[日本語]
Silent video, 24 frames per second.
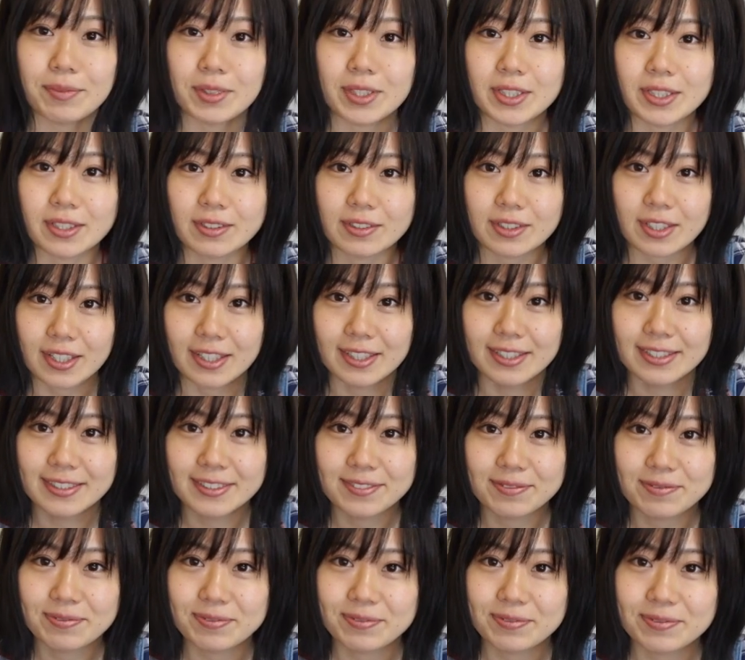見えてるな。
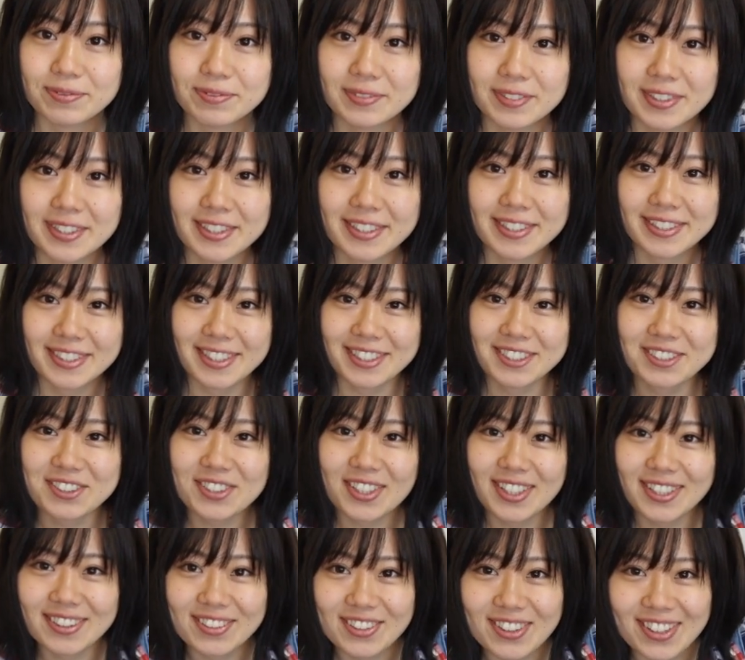体重
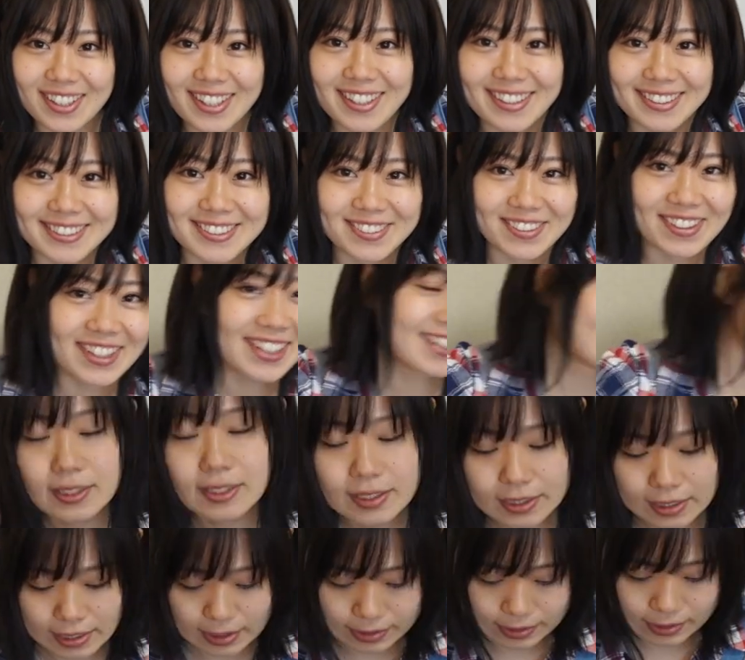計とかやらそうか。
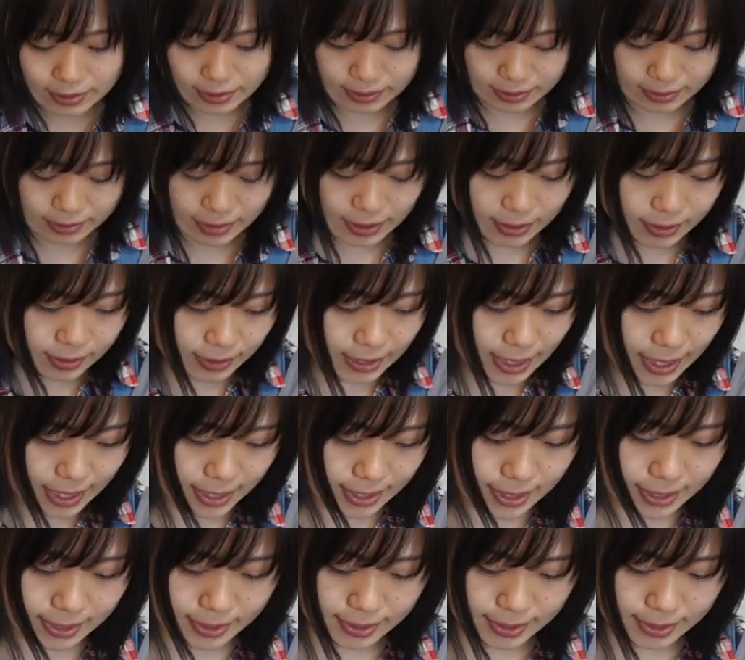じゃあ作っていくぜ。